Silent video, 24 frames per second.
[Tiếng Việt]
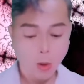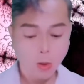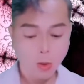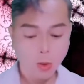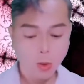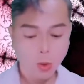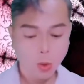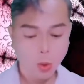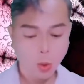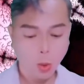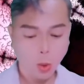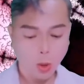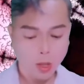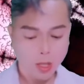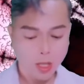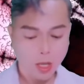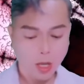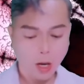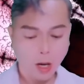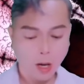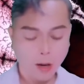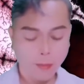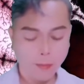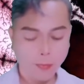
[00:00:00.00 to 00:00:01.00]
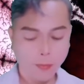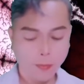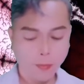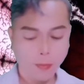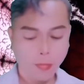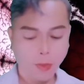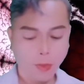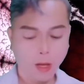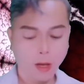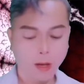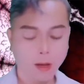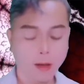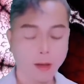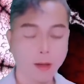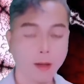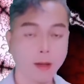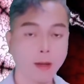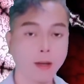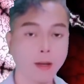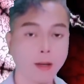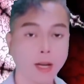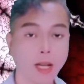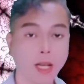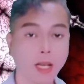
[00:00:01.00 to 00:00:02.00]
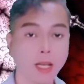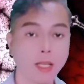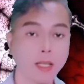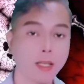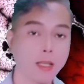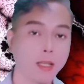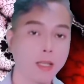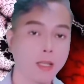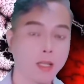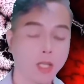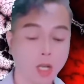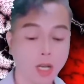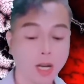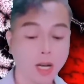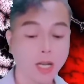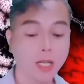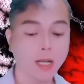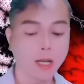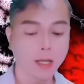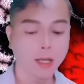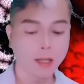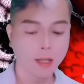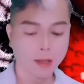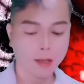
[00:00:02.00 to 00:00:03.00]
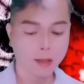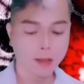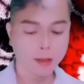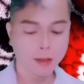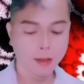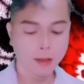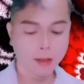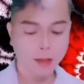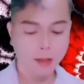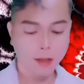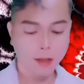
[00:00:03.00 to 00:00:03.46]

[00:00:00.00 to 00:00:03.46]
ăn uống một cách máy móc, thực hiện những thói quen sinh lý